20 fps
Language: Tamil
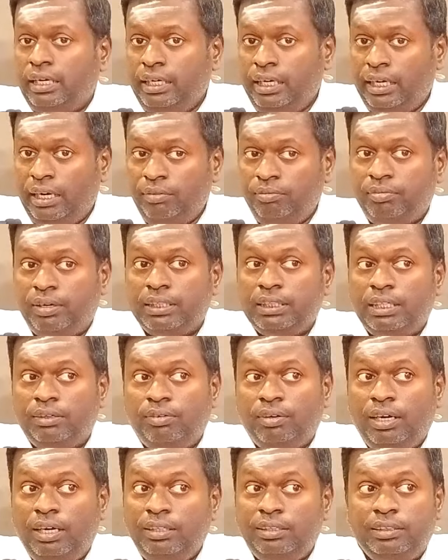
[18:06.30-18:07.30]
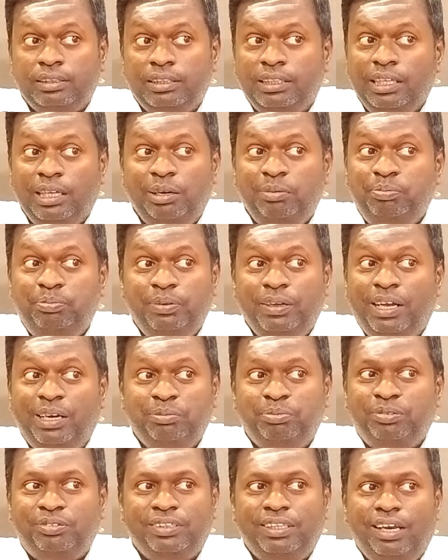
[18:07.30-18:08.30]
தன்னிடம் வந்தவர்களை திருப்பி
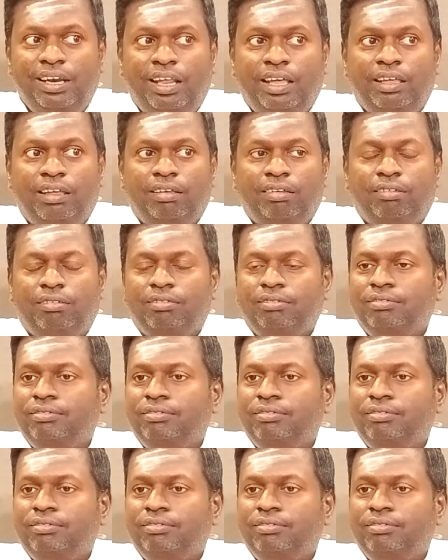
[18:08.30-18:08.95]
அனுப்புவதில்லை